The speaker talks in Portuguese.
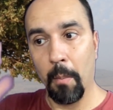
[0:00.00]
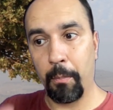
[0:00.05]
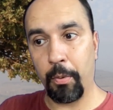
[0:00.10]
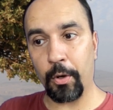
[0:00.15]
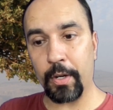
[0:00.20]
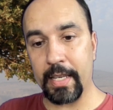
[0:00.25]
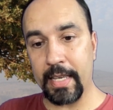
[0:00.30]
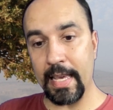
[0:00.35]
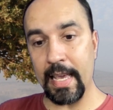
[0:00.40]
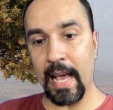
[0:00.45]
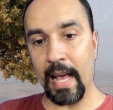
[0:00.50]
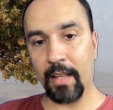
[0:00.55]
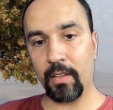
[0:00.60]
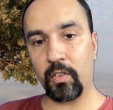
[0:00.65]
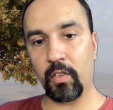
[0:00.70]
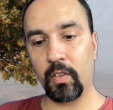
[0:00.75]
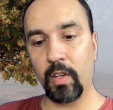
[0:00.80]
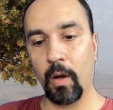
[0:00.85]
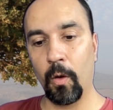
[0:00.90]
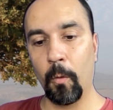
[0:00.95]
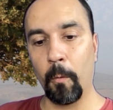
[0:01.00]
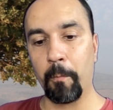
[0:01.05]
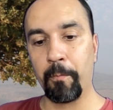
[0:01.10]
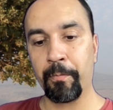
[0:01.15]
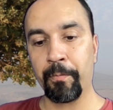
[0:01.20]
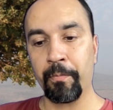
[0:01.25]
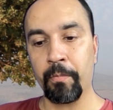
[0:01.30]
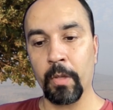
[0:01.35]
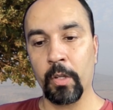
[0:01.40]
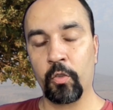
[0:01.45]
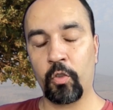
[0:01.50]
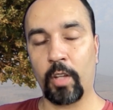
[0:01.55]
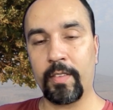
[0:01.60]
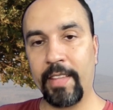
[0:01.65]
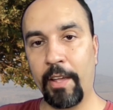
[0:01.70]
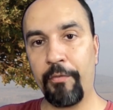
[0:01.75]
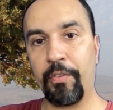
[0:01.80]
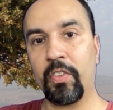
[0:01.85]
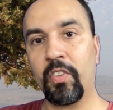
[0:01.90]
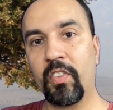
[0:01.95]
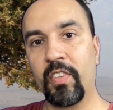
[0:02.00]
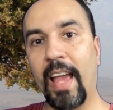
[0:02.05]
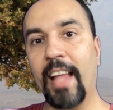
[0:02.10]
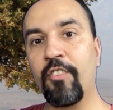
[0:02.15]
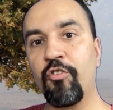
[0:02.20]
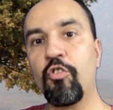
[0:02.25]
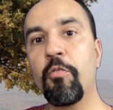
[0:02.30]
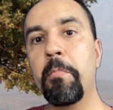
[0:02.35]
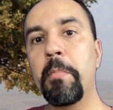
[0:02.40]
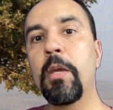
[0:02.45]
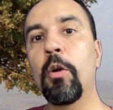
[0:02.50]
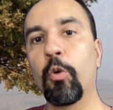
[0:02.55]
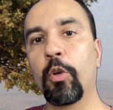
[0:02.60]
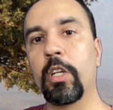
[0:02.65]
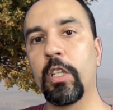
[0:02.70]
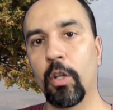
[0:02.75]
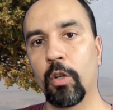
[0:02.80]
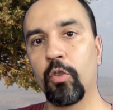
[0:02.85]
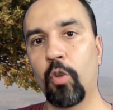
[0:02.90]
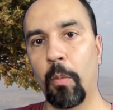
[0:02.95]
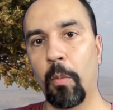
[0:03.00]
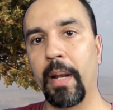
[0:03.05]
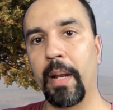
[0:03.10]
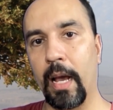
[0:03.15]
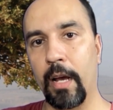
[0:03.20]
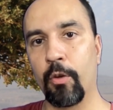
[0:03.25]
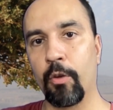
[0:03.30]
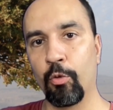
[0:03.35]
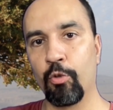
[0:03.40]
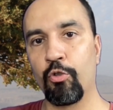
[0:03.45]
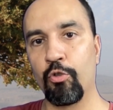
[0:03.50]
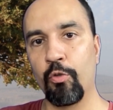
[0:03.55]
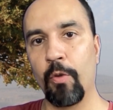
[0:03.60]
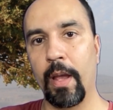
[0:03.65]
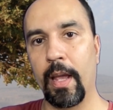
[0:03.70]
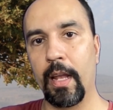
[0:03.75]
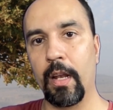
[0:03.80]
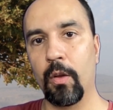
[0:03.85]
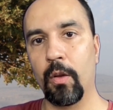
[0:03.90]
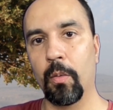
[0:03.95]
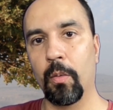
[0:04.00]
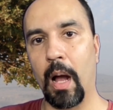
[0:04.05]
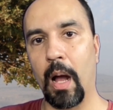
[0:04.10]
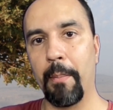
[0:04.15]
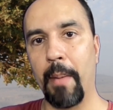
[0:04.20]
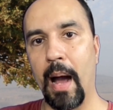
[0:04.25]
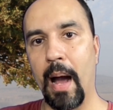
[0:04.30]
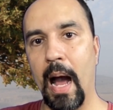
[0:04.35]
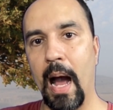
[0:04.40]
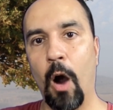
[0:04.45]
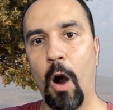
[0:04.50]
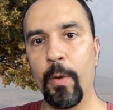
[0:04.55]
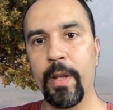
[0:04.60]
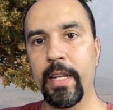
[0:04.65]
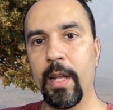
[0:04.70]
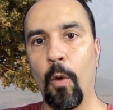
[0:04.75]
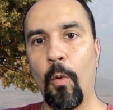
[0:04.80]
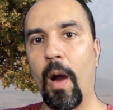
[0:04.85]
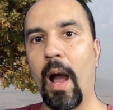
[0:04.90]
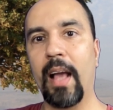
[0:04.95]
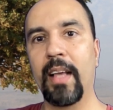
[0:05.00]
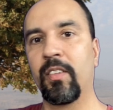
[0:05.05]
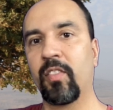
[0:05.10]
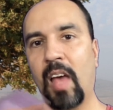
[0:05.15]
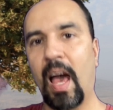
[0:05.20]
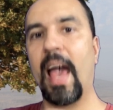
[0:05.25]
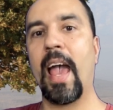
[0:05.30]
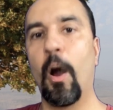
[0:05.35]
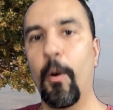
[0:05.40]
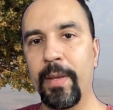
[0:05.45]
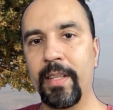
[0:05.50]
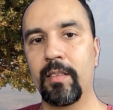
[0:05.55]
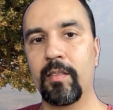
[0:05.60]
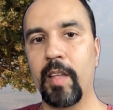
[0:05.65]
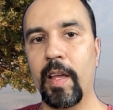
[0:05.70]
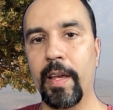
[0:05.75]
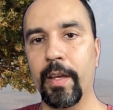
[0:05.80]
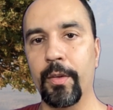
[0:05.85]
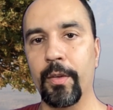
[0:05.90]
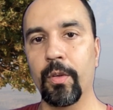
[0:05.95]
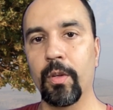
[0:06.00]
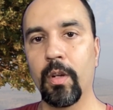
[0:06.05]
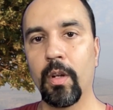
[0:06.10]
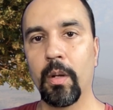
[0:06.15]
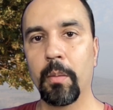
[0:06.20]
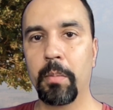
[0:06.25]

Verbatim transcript: por que razão só teve 7 mil que não dobraram o joelho a Baal e não a Israel inteiro?